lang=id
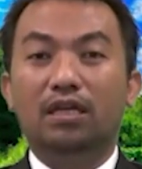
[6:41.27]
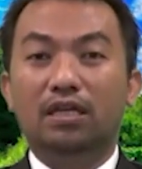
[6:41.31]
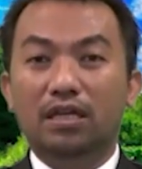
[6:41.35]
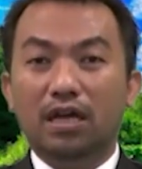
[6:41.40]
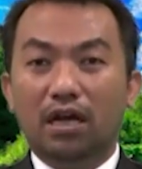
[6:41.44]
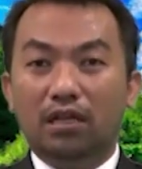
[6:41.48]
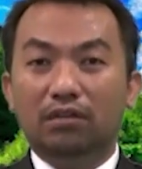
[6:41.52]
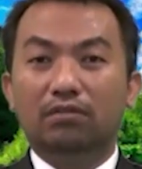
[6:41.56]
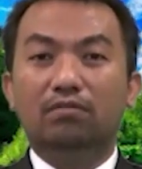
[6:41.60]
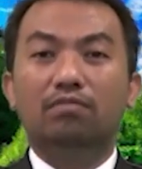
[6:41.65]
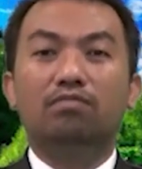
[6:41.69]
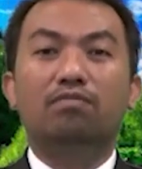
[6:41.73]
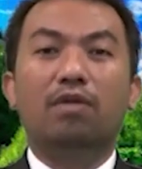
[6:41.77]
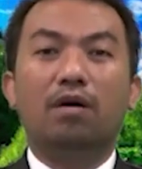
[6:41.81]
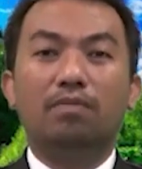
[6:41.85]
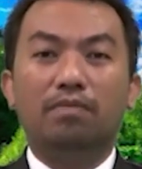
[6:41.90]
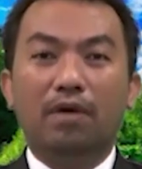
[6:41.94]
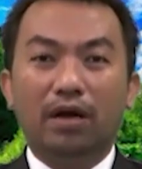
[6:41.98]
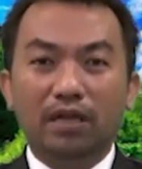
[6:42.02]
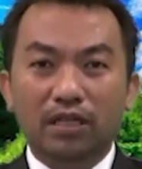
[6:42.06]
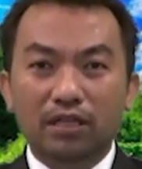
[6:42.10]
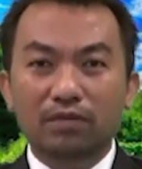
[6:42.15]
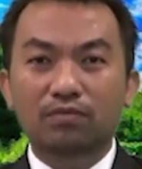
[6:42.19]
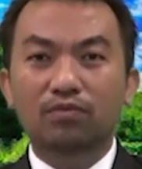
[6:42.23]
Ingat
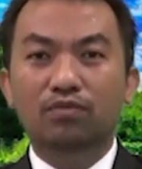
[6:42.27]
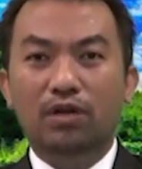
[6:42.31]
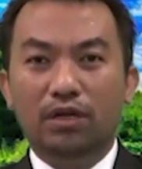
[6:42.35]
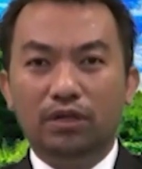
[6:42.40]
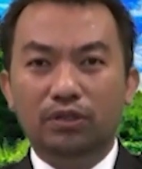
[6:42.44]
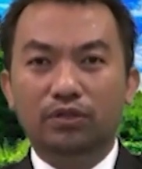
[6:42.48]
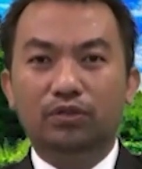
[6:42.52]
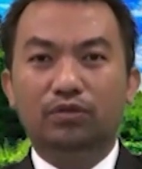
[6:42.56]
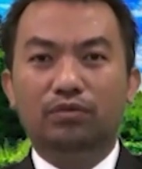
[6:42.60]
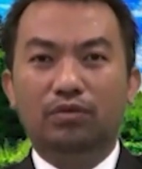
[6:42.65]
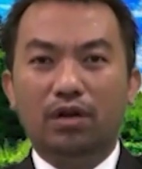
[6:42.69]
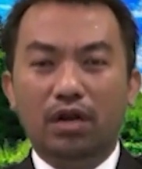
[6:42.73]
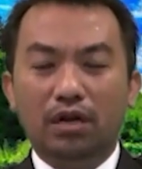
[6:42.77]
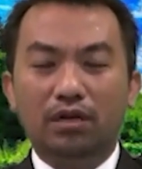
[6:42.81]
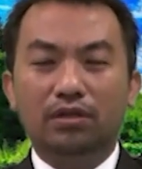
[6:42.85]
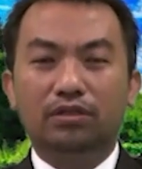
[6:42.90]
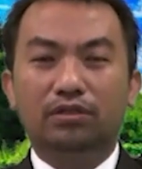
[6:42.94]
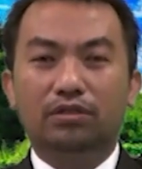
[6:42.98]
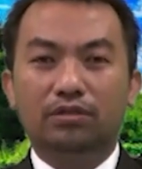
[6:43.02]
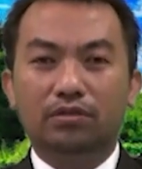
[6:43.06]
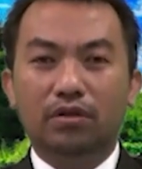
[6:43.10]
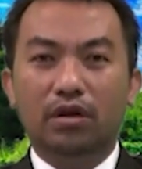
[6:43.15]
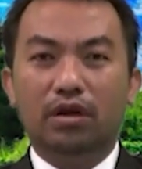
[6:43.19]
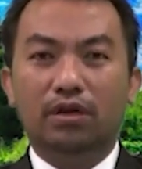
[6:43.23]
Bapak Ibu dan
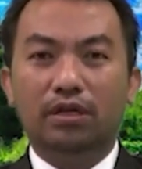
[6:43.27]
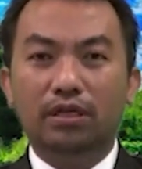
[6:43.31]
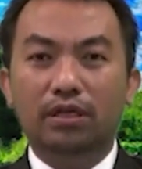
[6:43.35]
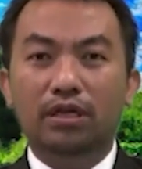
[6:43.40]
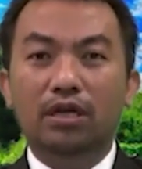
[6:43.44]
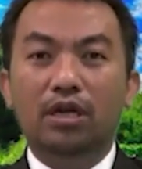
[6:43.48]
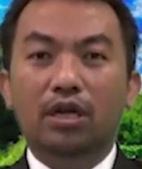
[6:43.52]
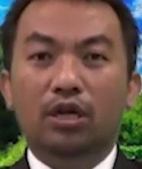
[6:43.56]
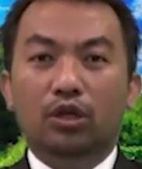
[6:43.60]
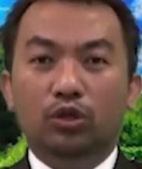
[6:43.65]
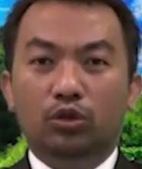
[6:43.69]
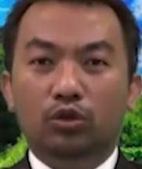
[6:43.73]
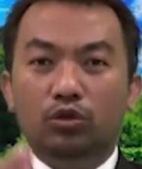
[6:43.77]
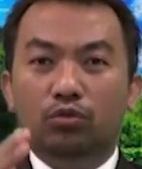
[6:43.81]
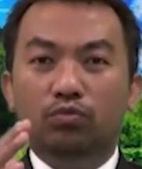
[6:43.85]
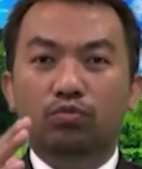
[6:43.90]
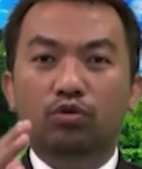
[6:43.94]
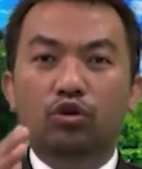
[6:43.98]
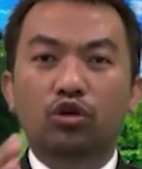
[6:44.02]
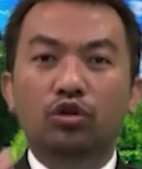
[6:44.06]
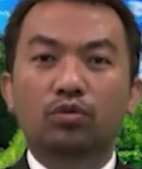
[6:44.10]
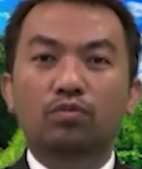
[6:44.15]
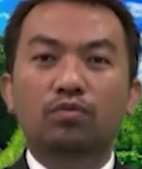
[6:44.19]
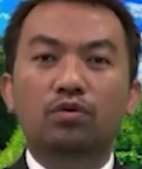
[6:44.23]
saudara-saudari,
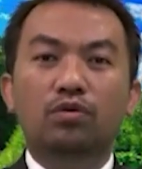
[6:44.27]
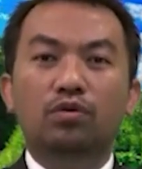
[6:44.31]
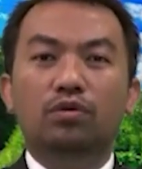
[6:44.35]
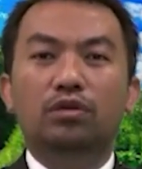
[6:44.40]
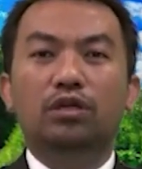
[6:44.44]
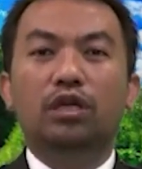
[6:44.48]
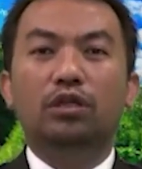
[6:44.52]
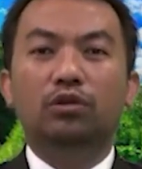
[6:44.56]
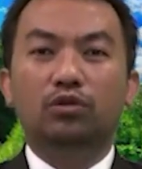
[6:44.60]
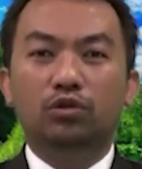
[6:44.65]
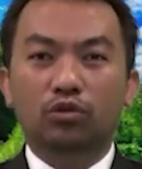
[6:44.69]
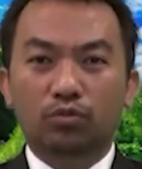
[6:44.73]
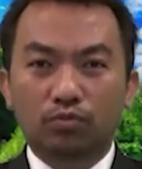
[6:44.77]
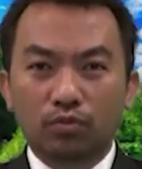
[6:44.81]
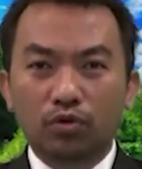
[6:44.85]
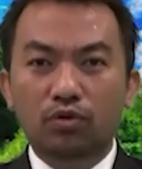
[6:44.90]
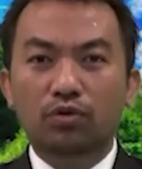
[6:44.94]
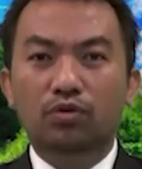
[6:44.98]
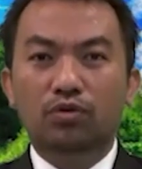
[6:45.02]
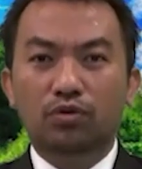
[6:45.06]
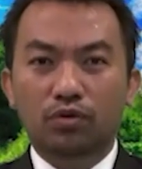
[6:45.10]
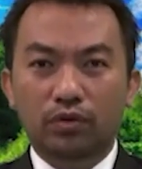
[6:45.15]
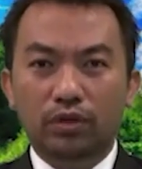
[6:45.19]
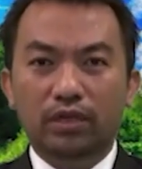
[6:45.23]
tubuhmu dan
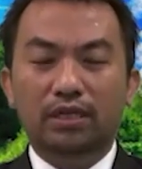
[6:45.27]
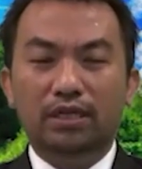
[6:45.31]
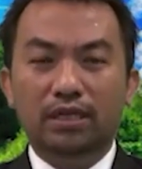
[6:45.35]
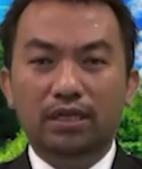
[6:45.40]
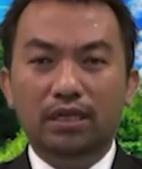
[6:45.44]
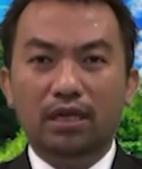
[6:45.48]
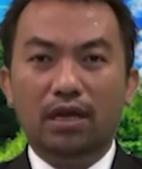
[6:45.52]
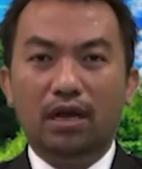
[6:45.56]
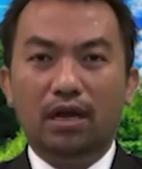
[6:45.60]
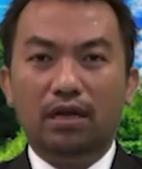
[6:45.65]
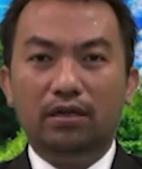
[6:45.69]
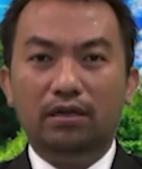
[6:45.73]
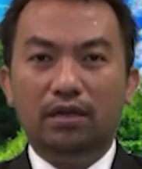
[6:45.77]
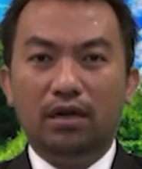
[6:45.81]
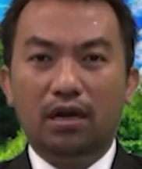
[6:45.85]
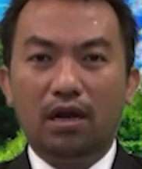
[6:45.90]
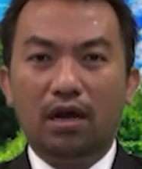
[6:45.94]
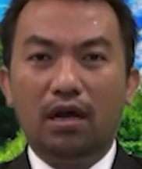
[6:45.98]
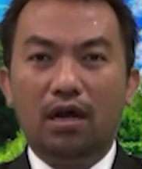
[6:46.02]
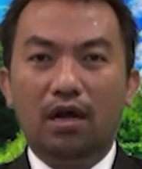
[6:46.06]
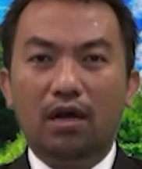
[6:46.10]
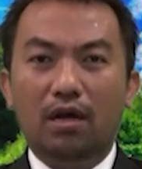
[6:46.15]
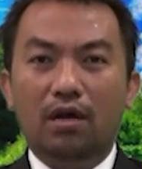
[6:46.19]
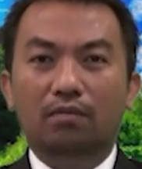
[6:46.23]
tubuhku ini
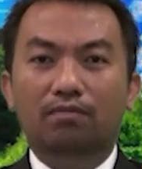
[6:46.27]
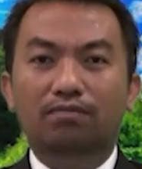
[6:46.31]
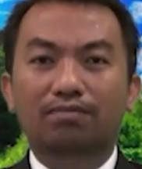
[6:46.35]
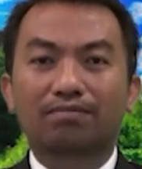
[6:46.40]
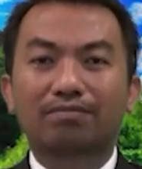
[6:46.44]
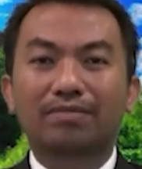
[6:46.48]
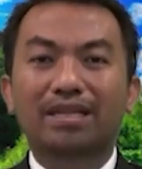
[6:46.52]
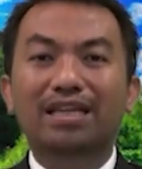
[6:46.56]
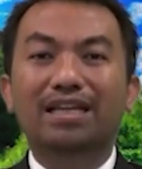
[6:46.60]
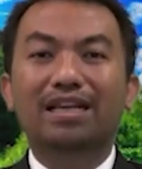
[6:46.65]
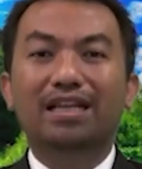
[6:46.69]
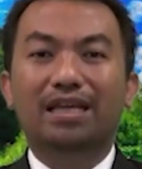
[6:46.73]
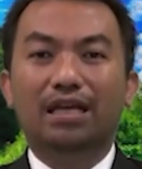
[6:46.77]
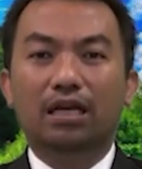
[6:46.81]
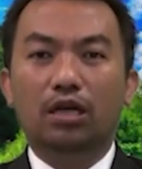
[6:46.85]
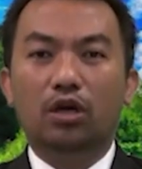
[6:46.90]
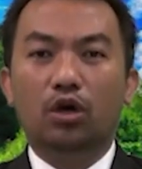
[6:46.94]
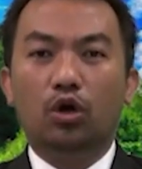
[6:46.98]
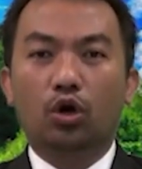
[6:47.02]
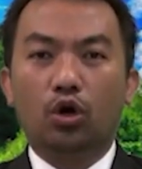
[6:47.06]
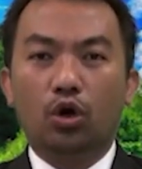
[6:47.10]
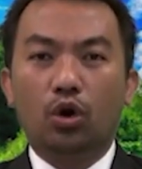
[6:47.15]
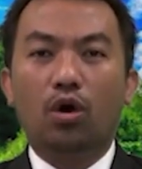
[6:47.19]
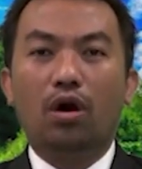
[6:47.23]
adalah
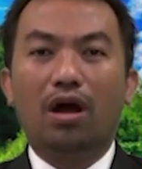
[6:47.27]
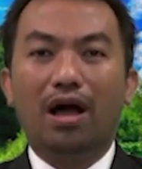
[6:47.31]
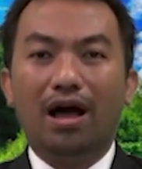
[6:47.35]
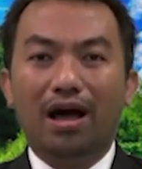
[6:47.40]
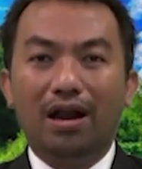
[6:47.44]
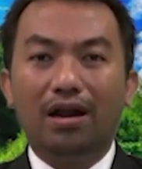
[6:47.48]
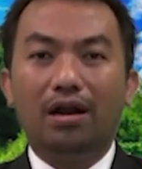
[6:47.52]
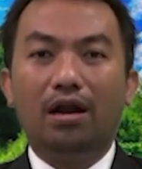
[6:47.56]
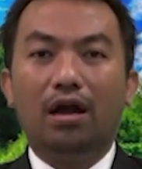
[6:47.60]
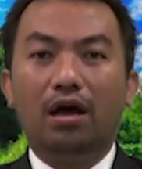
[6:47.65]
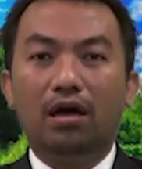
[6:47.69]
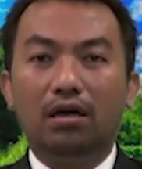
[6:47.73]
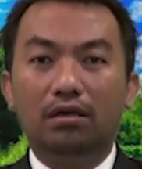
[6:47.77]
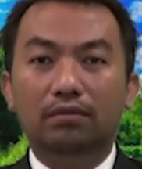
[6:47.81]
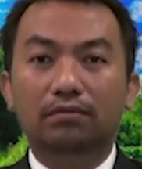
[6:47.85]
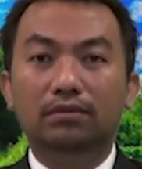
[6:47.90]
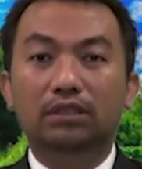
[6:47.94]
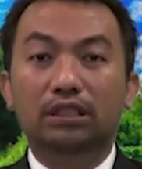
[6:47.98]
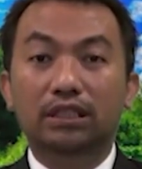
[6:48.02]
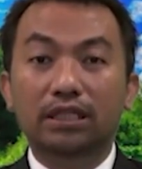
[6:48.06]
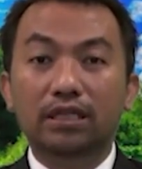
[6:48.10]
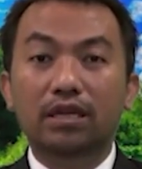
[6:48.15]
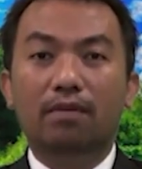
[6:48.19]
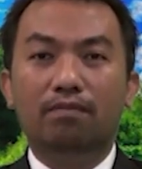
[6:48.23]
milik roh Allah,
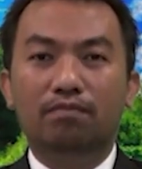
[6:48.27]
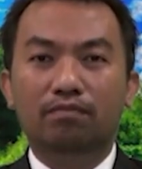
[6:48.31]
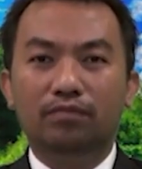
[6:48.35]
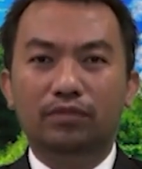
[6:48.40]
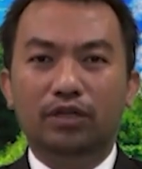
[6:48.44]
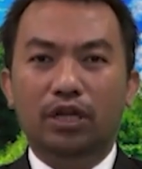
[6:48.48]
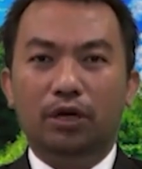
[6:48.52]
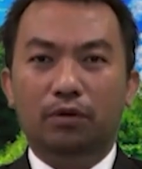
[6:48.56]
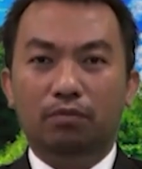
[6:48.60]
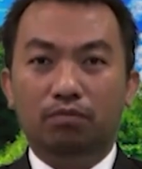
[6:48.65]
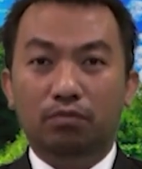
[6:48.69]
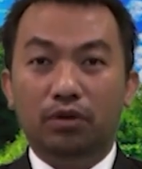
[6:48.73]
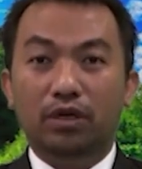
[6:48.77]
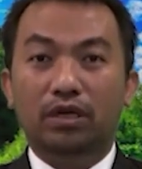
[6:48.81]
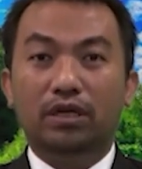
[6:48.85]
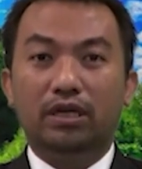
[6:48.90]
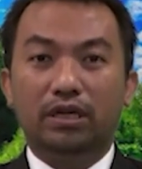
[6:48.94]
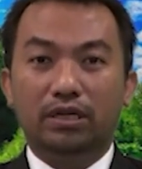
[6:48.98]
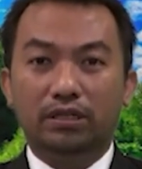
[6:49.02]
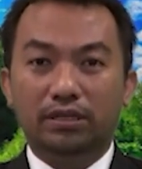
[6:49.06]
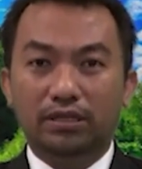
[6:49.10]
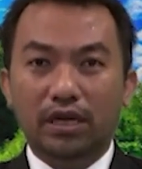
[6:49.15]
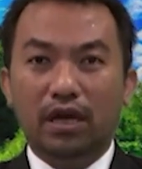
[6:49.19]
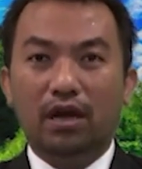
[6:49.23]
diam dan
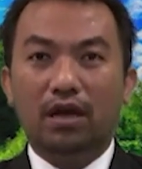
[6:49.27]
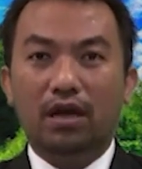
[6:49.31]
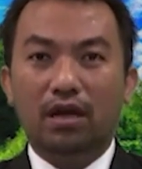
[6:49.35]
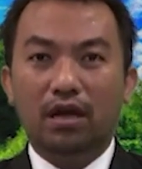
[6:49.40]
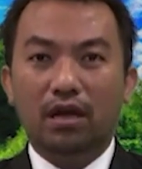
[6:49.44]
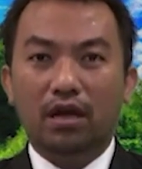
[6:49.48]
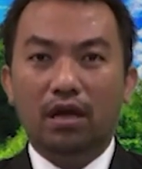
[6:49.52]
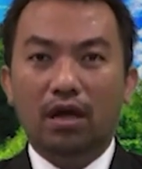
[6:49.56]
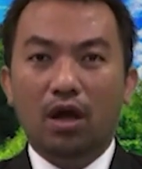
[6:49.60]
bekerja.